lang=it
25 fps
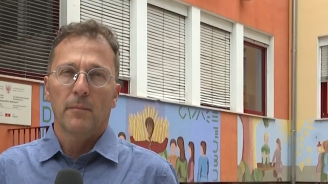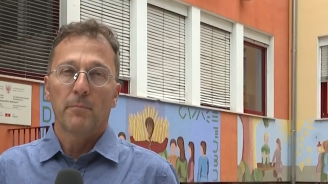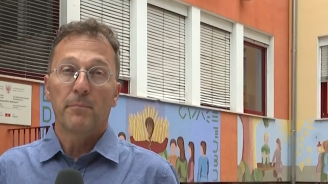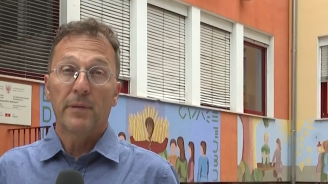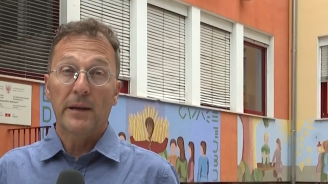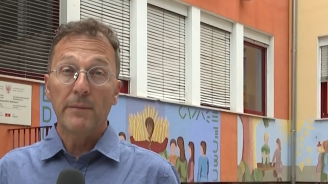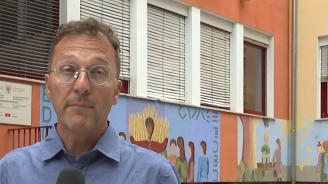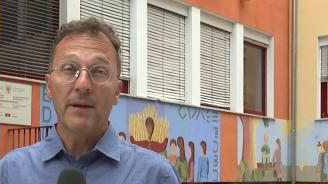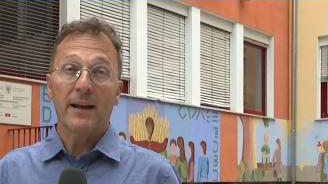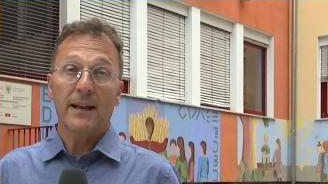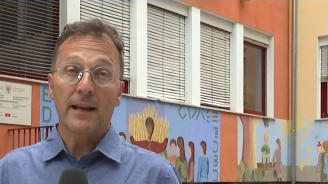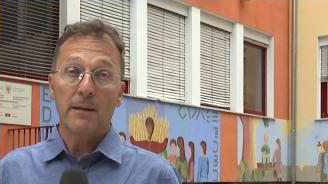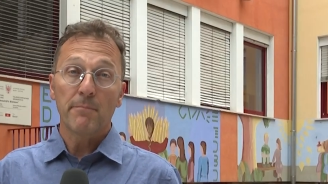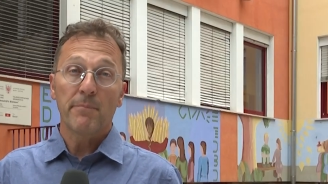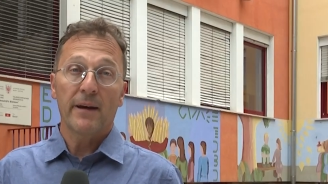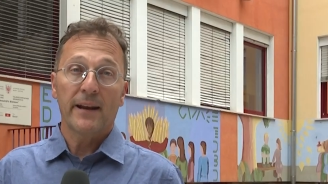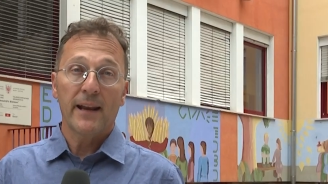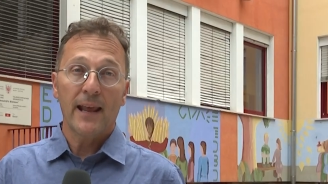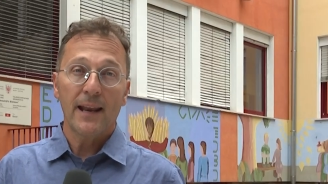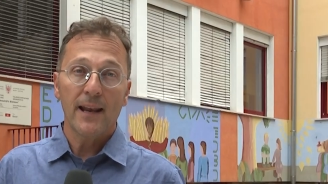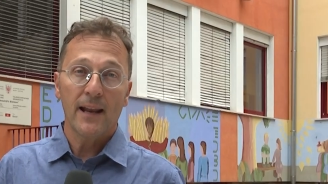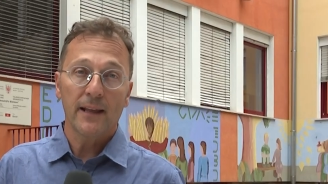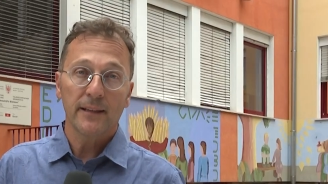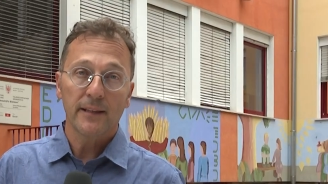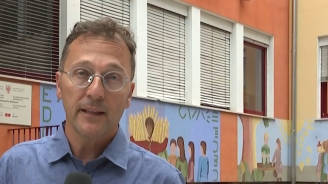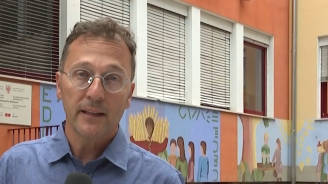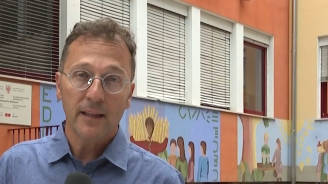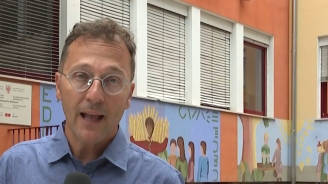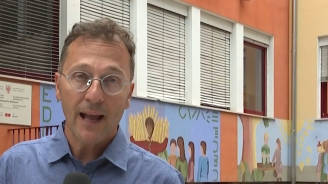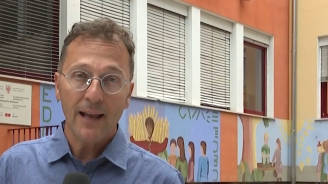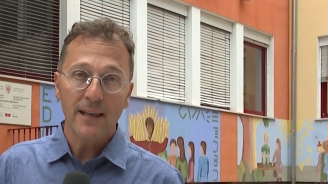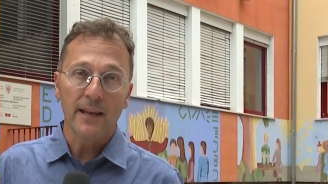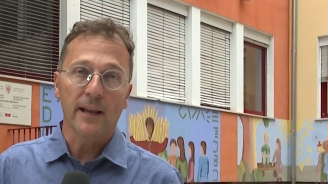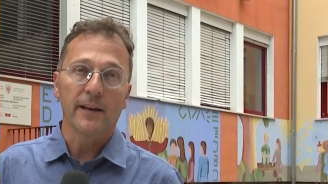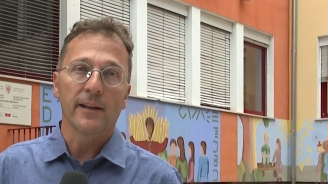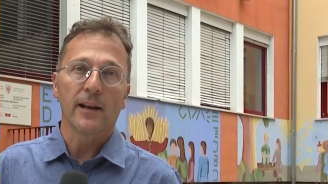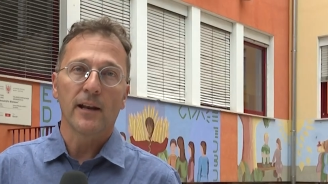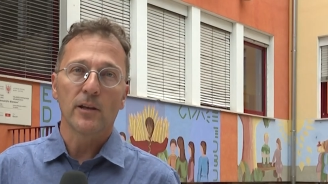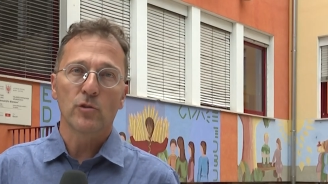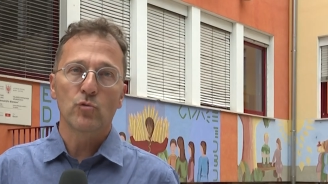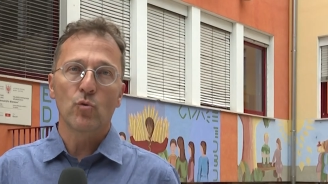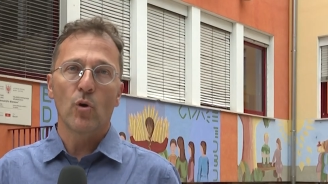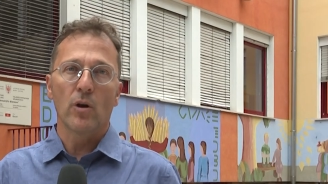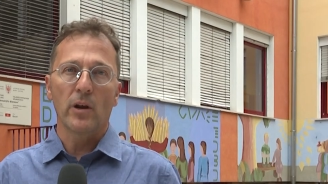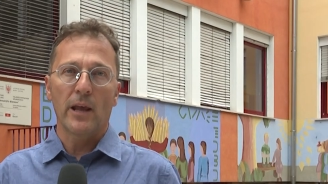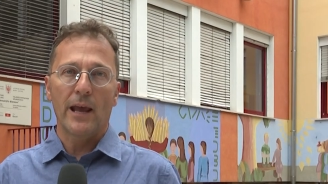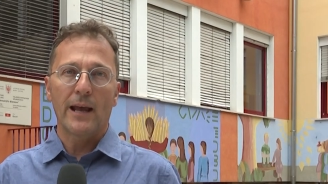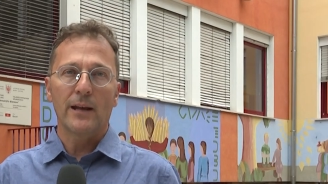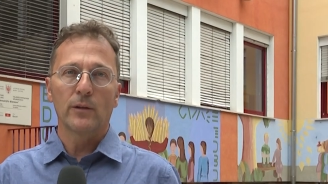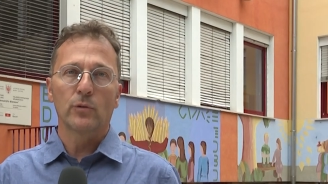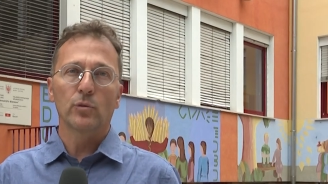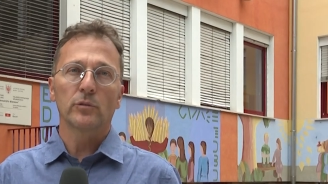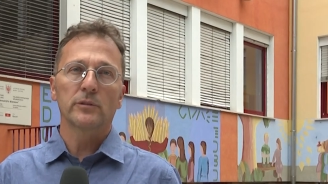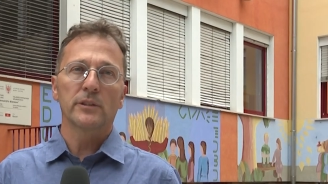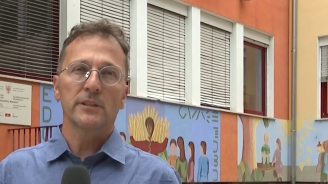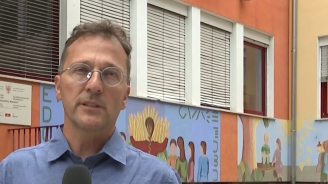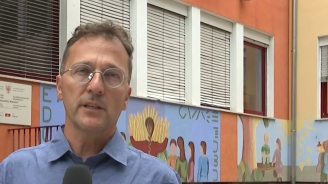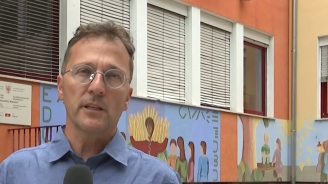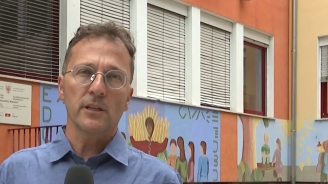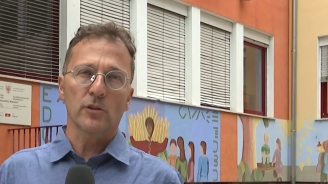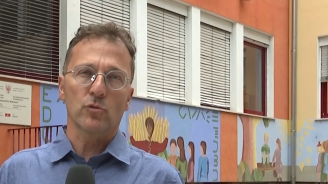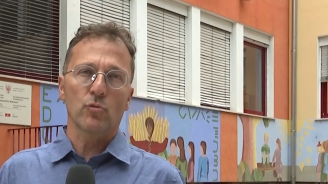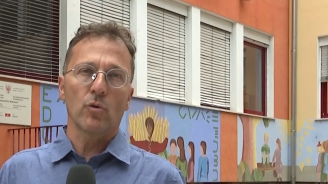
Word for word: prima campanella d'Italia nelle scuole altoatesine,